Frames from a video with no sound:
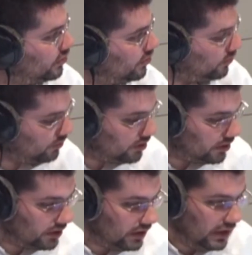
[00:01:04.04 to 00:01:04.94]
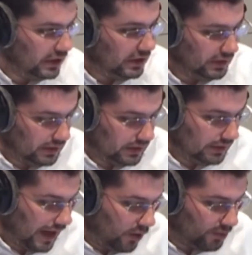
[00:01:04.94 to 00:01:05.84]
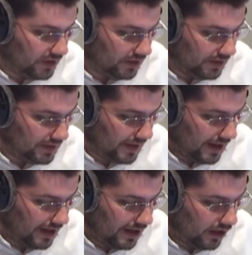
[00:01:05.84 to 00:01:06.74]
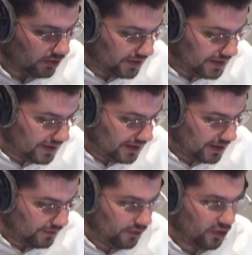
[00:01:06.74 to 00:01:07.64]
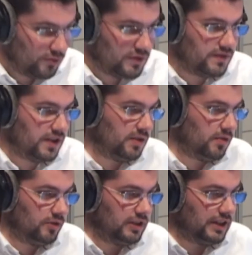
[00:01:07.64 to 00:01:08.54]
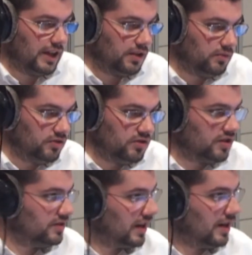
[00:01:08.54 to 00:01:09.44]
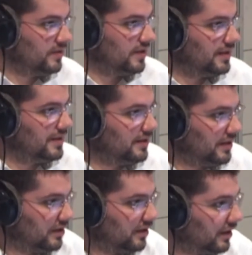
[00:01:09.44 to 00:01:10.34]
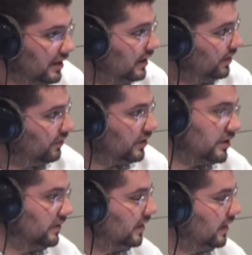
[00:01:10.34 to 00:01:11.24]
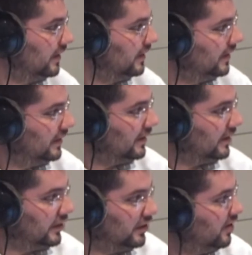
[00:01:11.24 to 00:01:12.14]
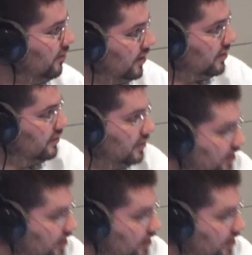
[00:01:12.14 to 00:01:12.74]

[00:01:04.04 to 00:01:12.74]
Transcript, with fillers: polityczną, czy e, ta obietnica odkręcania reformy z wiekiem emerytalnym jest, jest tak abstrakcyjna, że właściwie e, nie mieści